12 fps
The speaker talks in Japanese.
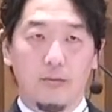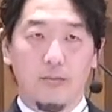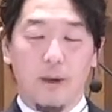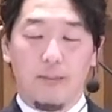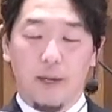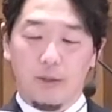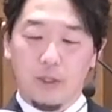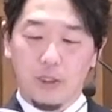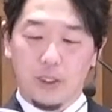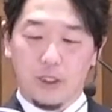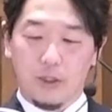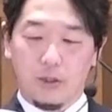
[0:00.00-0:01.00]
ま、丸
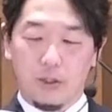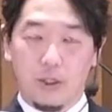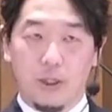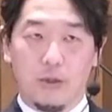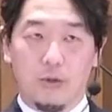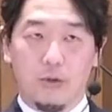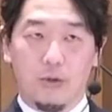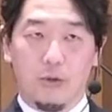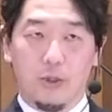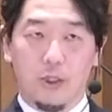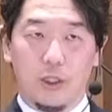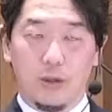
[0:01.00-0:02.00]
一っていうんですかね
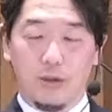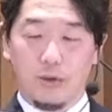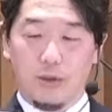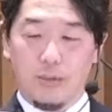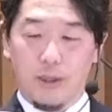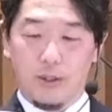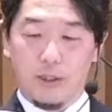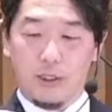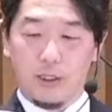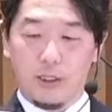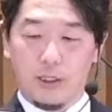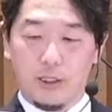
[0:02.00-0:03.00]
問一というのか丸
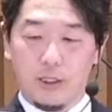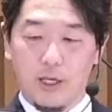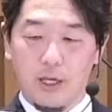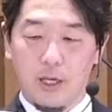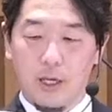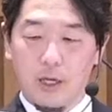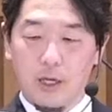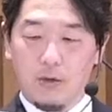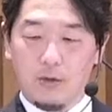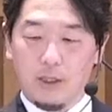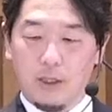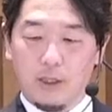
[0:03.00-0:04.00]
一かですね
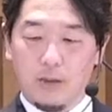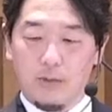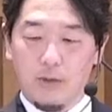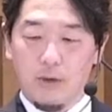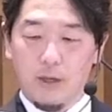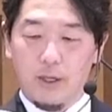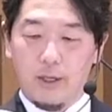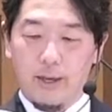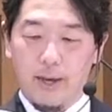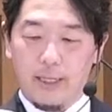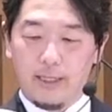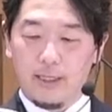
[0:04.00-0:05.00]
この中にも
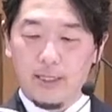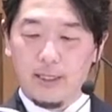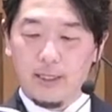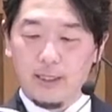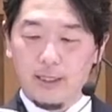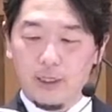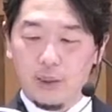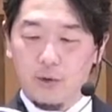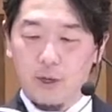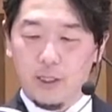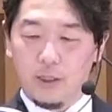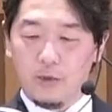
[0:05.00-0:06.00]
愛された弟子
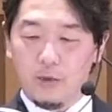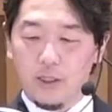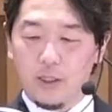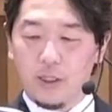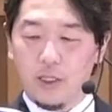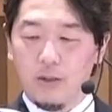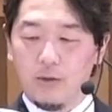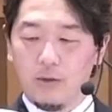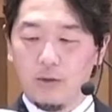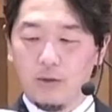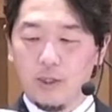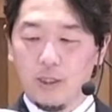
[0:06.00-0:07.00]
ヨハネと
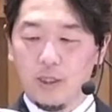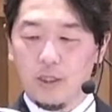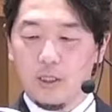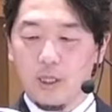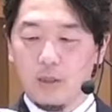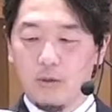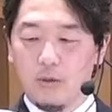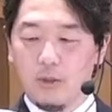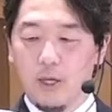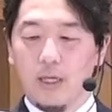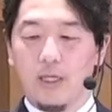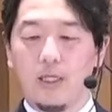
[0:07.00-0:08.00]
イスカリオテの人生の
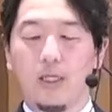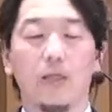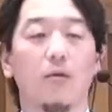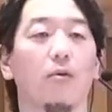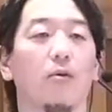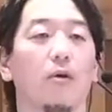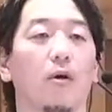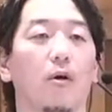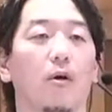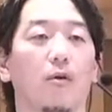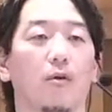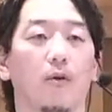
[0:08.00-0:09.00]
対比を
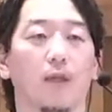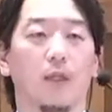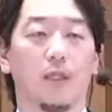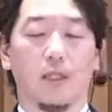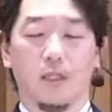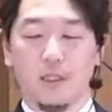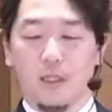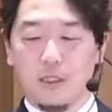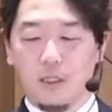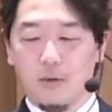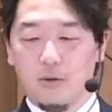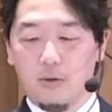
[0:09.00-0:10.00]
こう私たちにで
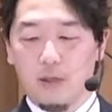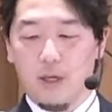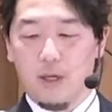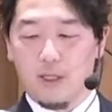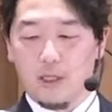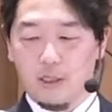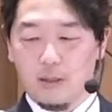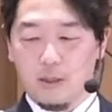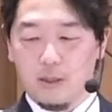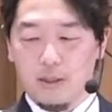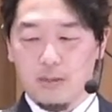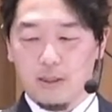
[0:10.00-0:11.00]
すねこう提案してく
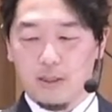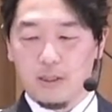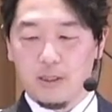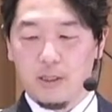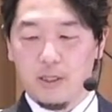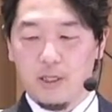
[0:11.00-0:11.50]
れています。